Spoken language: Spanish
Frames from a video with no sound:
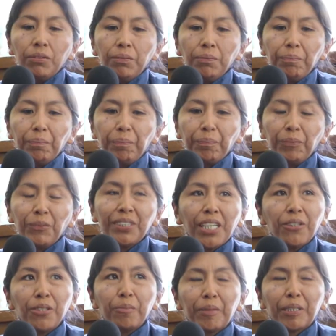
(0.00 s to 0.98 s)
Un, un
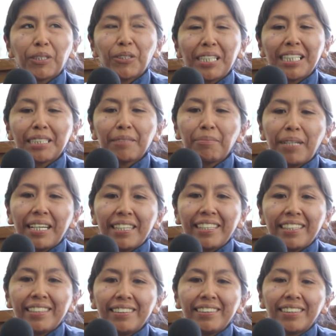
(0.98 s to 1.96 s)
saludo para todas las
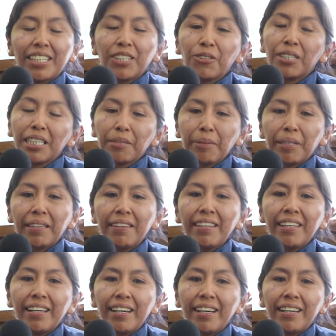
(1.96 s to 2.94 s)
madres, que Dios las
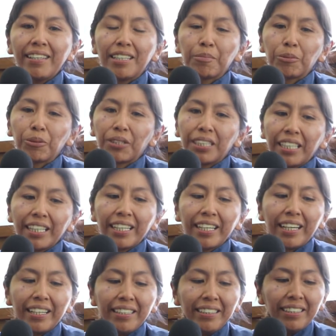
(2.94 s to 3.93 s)
bendiga y las
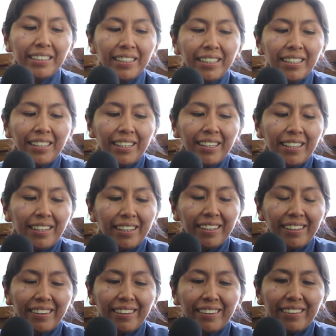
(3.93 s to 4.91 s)
proteja
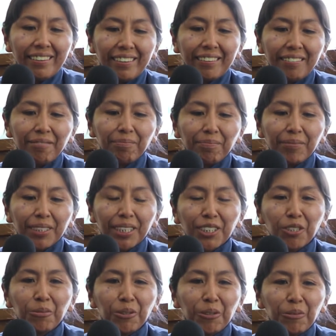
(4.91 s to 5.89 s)
y que
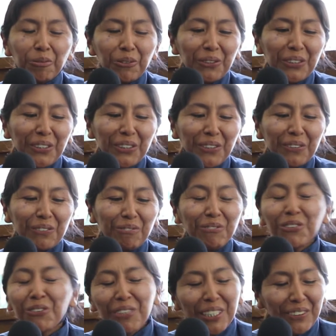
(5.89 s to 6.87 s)
somos muy,
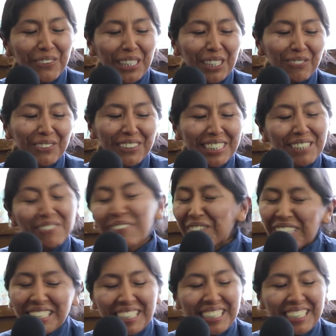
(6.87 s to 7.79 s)
muy sortudas por ser mamás.